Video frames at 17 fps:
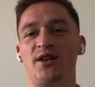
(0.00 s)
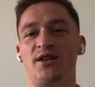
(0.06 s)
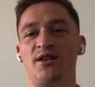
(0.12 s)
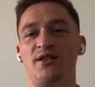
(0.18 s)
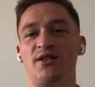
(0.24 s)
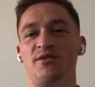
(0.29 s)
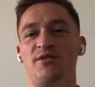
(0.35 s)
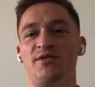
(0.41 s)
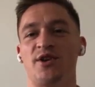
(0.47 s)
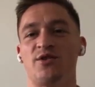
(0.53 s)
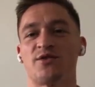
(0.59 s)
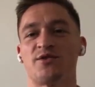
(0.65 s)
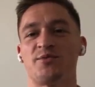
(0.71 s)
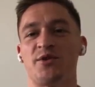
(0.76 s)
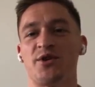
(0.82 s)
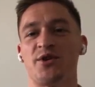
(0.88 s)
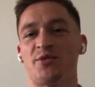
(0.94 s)
i, i
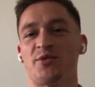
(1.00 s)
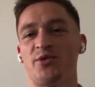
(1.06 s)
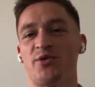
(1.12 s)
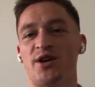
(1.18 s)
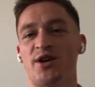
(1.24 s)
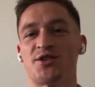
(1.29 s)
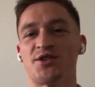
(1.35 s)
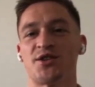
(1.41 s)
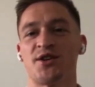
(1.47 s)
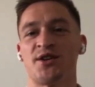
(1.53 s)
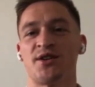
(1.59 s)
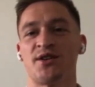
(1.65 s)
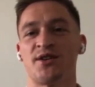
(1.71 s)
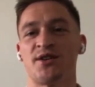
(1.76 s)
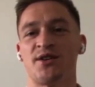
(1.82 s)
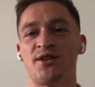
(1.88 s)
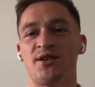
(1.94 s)
wielu wspaniałych piłkarzy
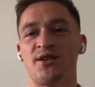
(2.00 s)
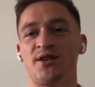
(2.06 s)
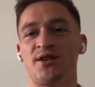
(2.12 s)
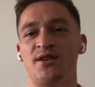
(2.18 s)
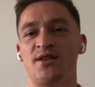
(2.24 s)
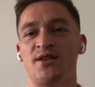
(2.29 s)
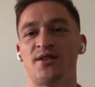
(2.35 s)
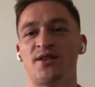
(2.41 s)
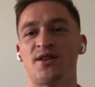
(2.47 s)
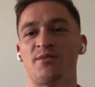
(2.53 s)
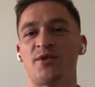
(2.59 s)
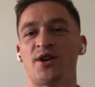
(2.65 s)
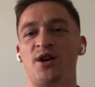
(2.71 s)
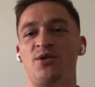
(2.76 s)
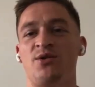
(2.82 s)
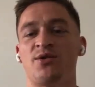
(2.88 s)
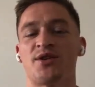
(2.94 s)
eee,
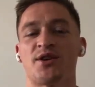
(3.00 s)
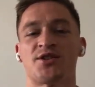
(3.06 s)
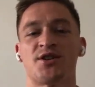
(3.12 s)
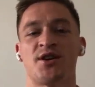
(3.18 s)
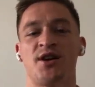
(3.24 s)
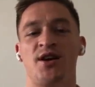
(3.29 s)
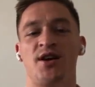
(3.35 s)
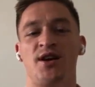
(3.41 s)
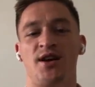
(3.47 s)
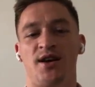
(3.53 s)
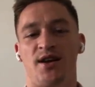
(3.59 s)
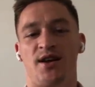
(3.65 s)
tam grało, także,